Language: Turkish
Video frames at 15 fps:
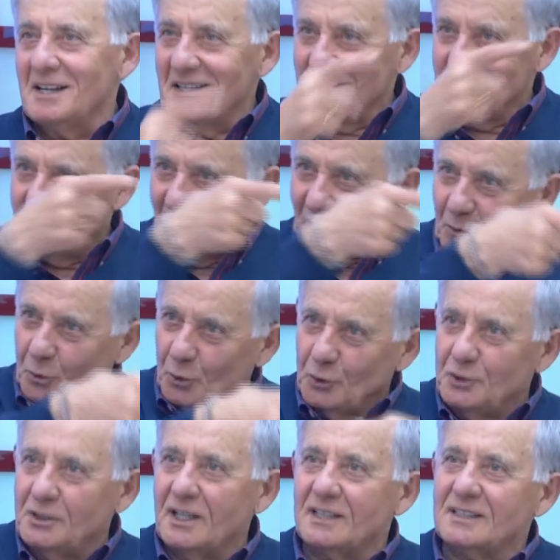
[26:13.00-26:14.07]
Yani
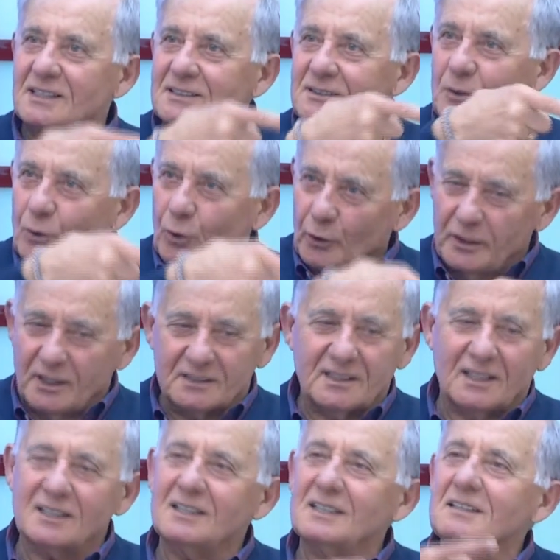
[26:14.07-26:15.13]
oynayanın,
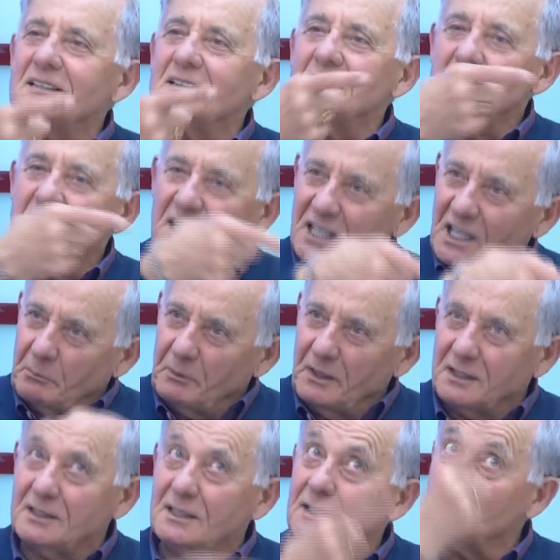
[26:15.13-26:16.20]
oynatanın, yedek
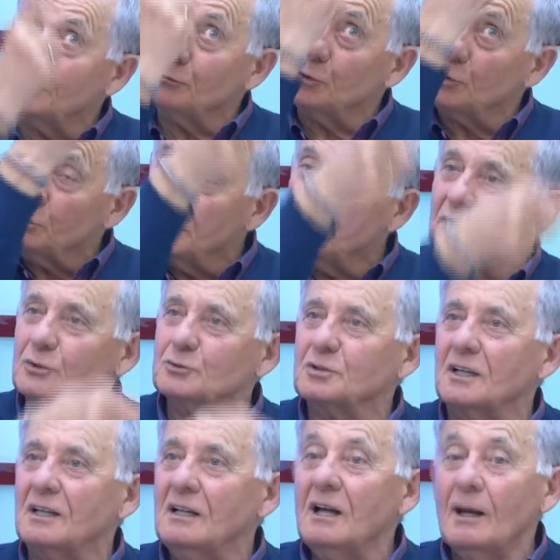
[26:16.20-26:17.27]
bekleyenin, tribünde
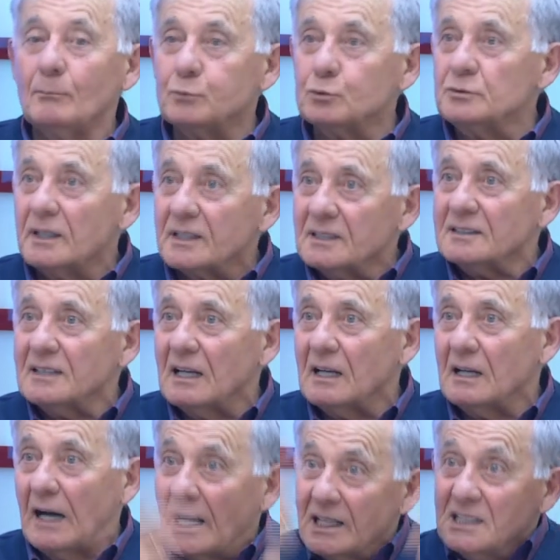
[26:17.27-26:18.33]
oturan bunların
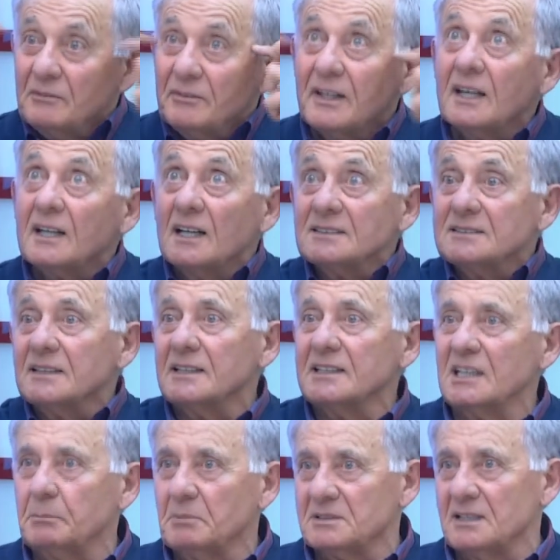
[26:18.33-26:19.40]
da aynı frekansla hareket
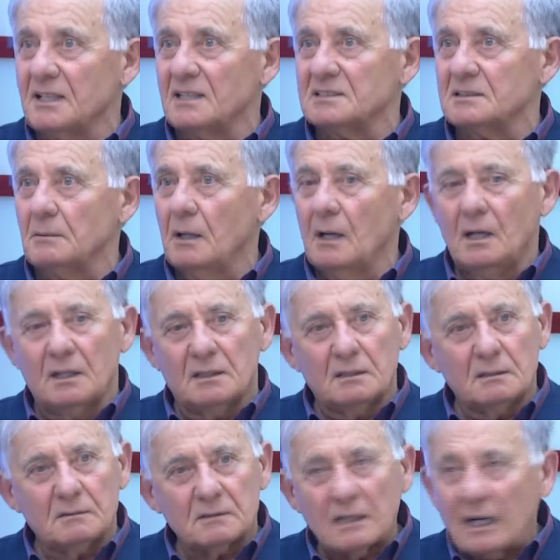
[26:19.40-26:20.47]
etmesi lazım.
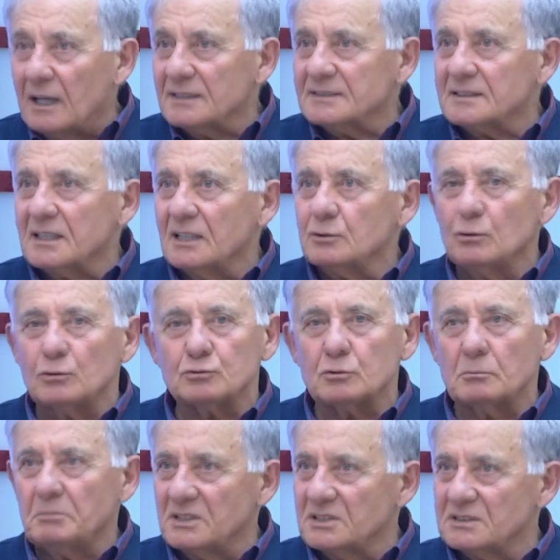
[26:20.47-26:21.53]
Galatasaray'da
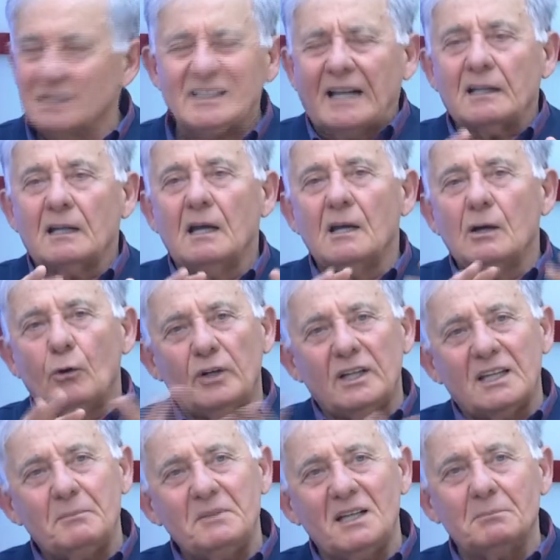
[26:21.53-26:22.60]
olsun, Beşiktaş'ta yani öyle
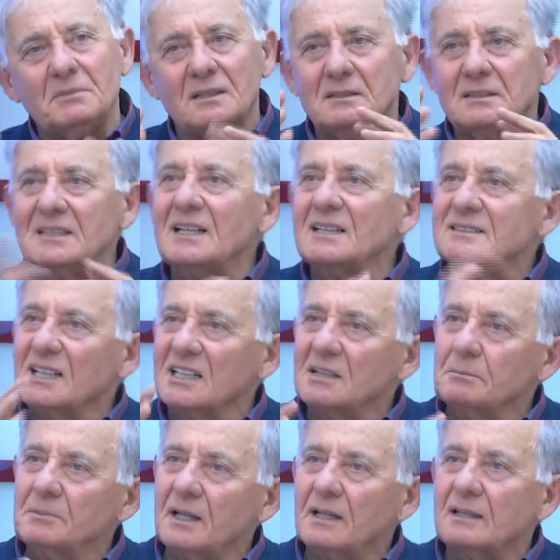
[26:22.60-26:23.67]
demeyelim de diğer
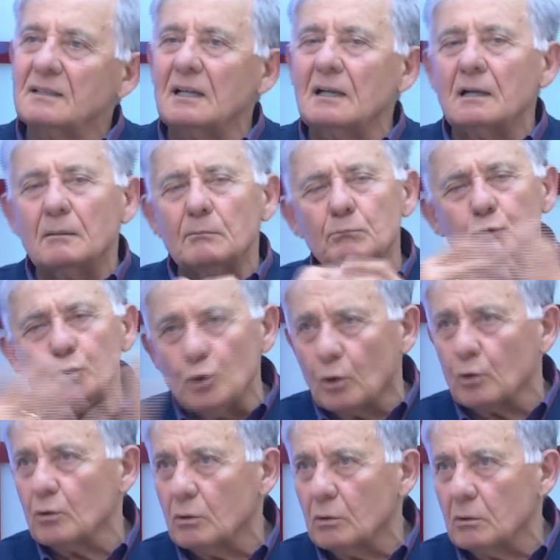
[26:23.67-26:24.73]
takımlarında bu yok.